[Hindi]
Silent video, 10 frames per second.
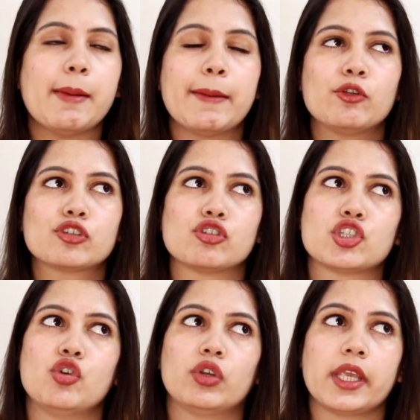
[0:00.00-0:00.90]
अब आप लोग
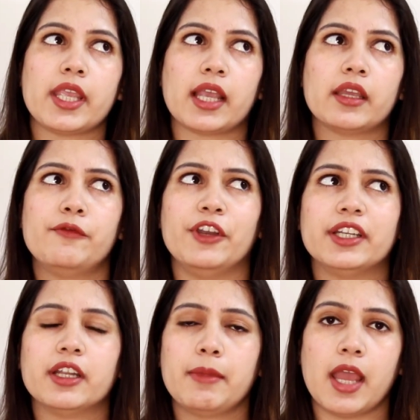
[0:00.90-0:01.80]
सोचे होंगे कि आखिर
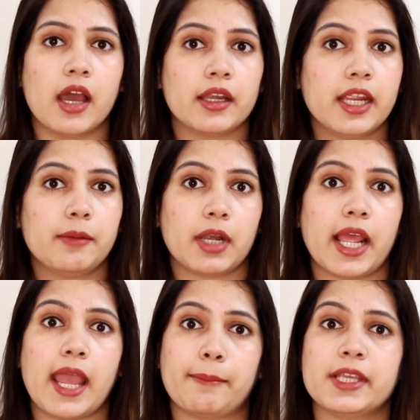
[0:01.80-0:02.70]
विंटर में हनी एंड
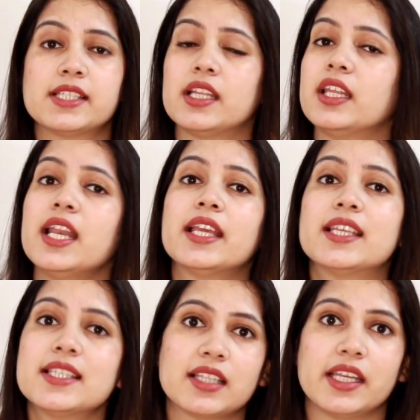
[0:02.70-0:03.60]
मलाई आपकी स्किन के लिए
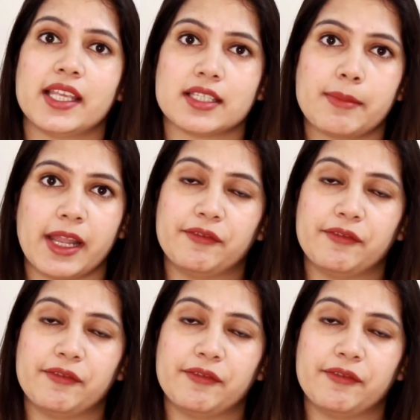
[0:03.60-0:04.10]
किस तरीके से